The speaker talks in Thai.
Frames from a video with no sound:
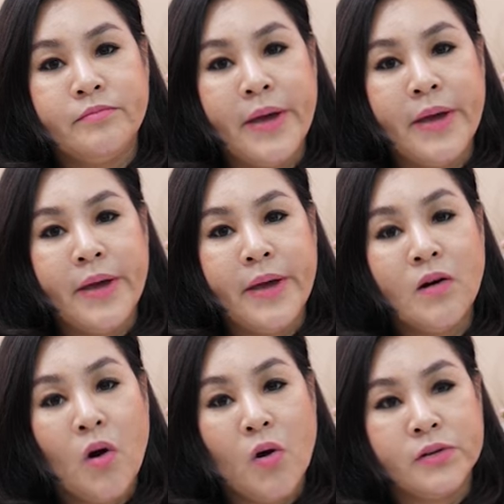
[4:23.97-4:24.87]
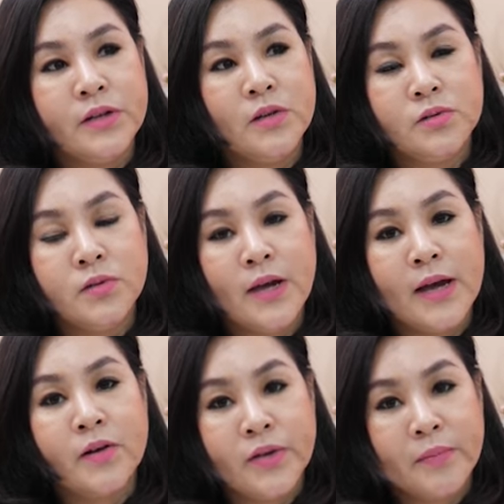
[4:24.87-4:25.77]
แม้กระทั่งของที่เราต้อง
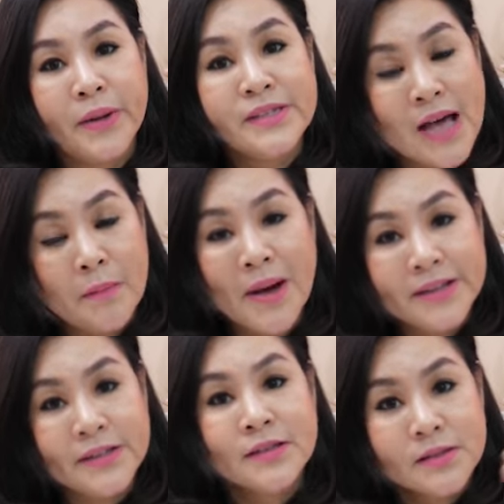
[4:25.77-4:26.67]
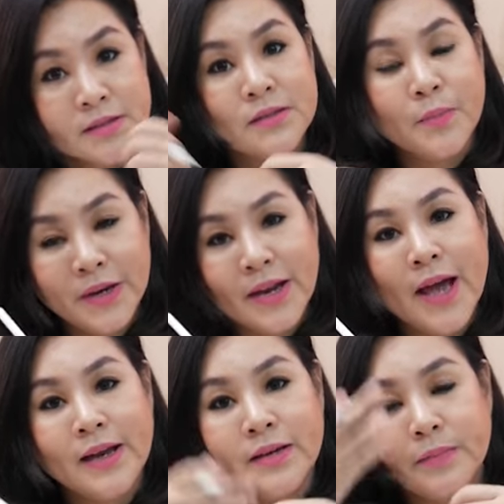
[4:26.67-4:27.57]
การเรายังไม่สามารถที่จะซื้อมัน
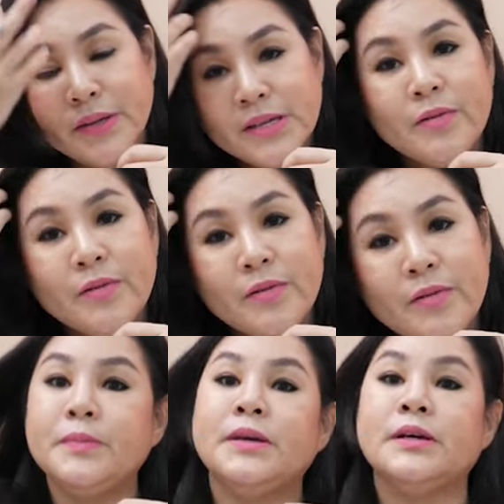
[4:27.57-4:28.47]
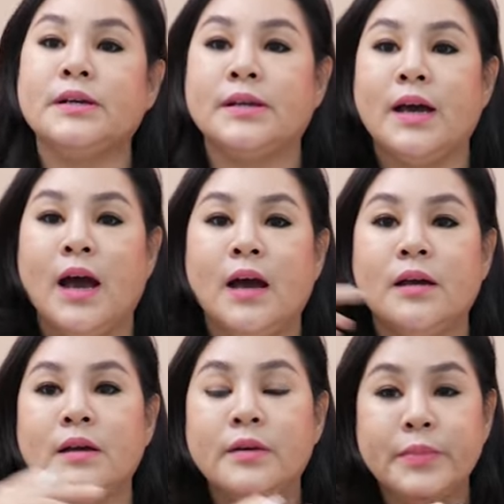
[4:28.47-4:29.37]
ได้เลย ไม่ใช่บางทีไม่มีเงินนะคะ
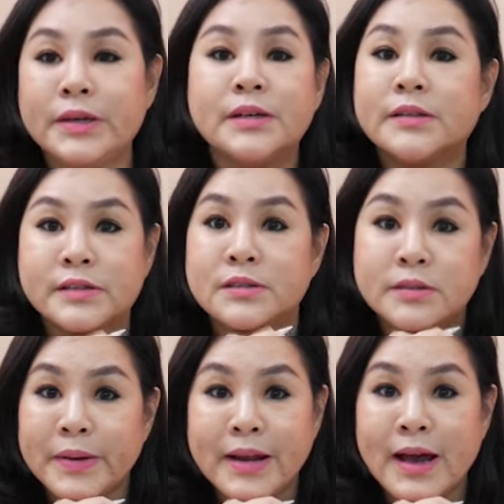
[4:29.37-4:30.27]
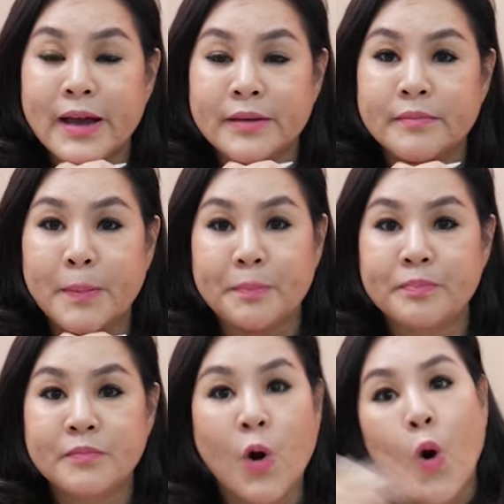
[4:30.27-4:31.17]
มีเงินแต่ซื้อไม่ได้ แบบ
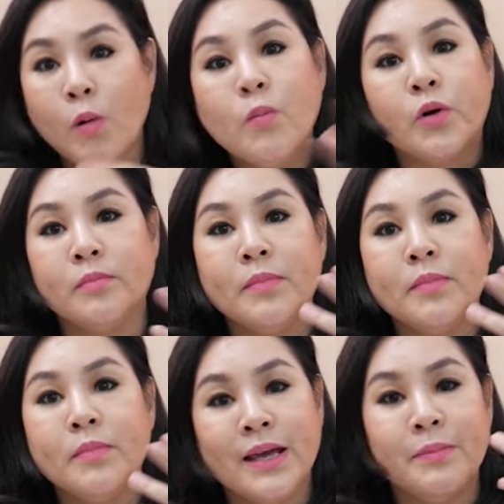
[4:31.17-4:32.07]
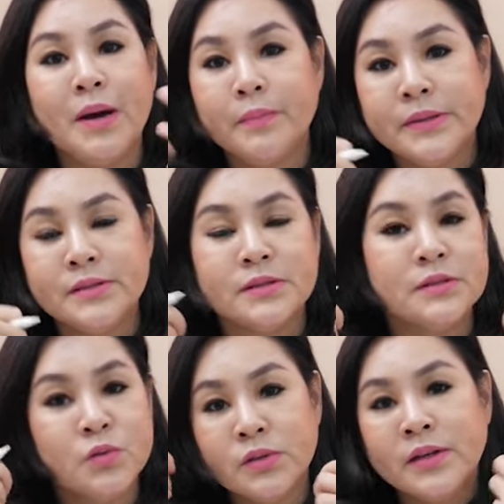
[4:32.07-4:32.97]
ของหมดบ้างอะไรบ้างไปซื้
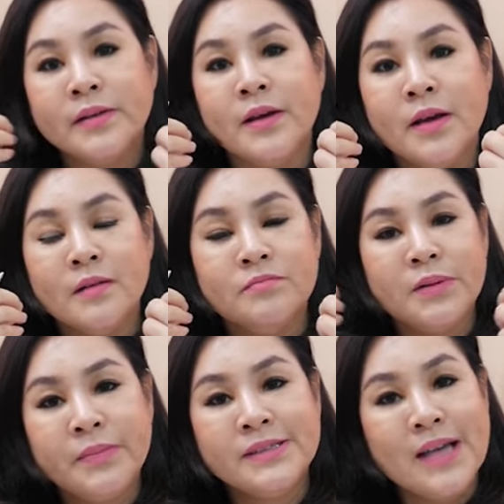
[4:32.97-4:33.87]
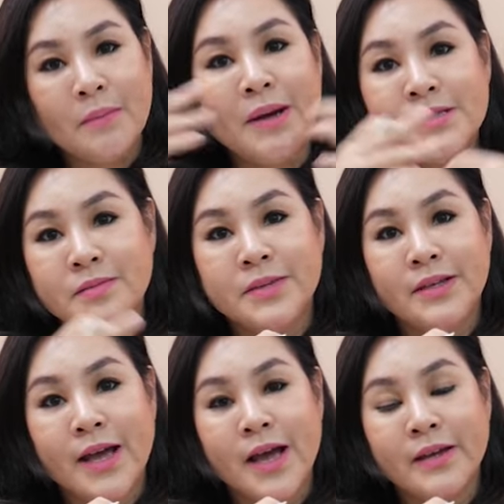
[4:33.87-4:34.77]
อนู่นนี่มันไม่สามารถจะ
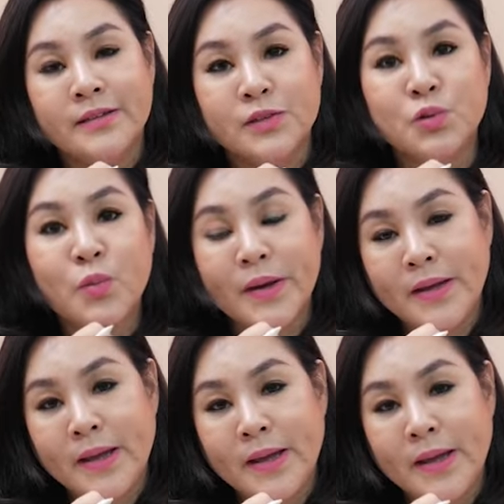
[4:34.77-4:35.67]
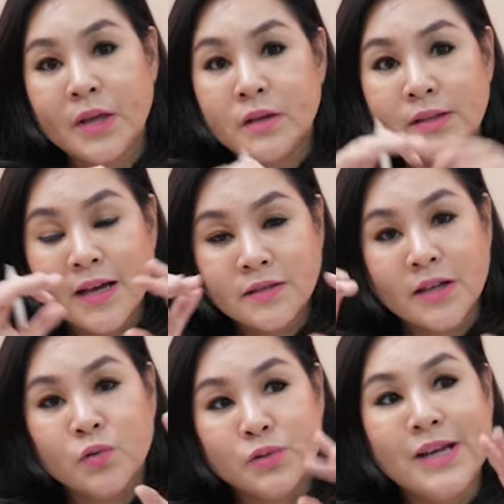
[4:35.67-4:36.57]
มีได้ แต่ทุกวันนี้ตั้ง
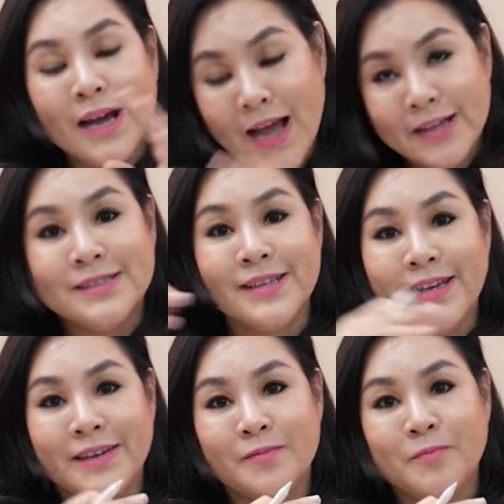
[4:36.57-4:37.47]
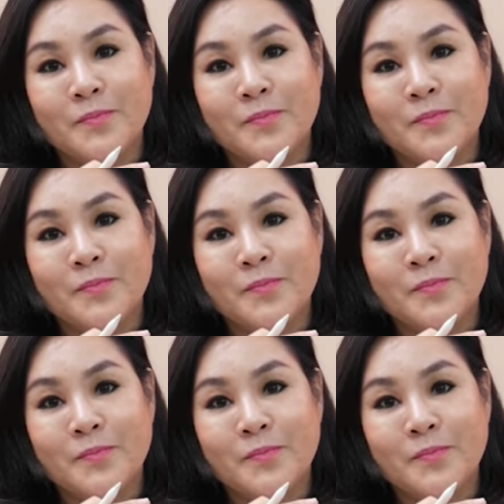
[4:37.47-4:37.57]
แต่รู้จักการเสก